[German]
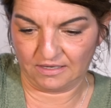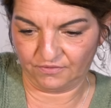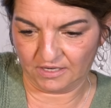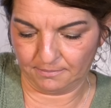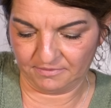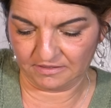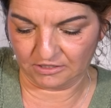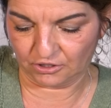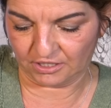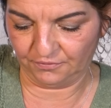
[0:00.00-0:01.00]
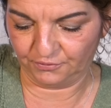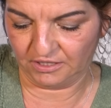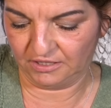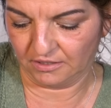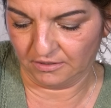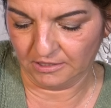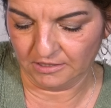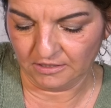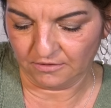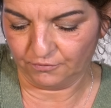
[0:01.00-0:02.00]
einfach ein bisschen kräftiger
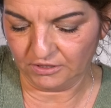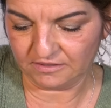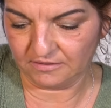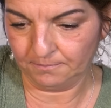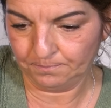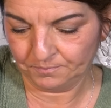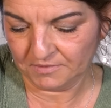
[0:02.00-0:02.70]
würzen.